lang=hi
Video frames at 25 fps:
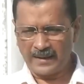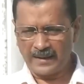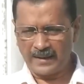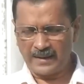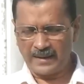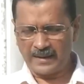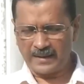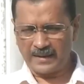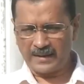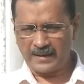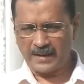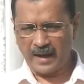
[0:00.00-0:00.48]

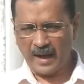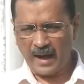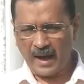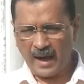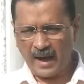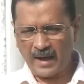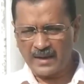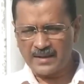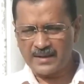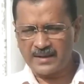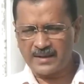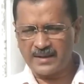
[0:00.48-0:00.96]
लेकिन
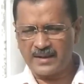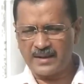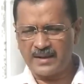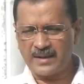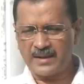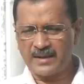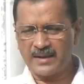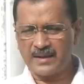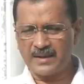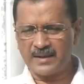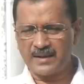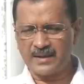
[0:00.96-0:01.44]
आज की
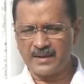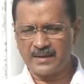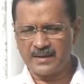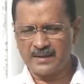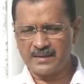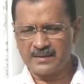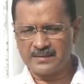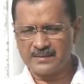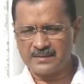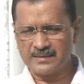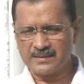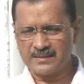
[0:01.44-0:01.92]

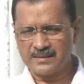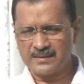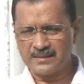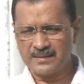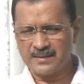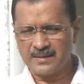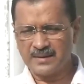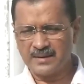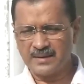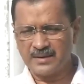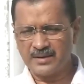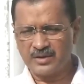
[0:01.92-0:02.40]

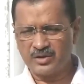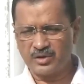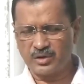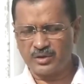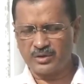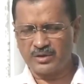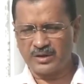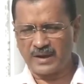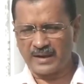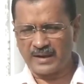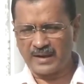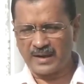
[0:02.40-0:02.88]
जो
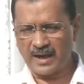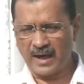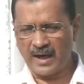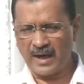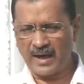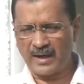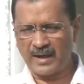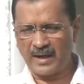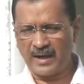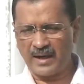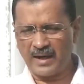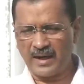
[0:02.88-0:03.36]

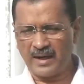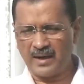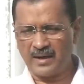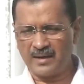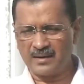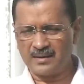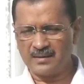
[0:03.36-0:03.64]
सरकार है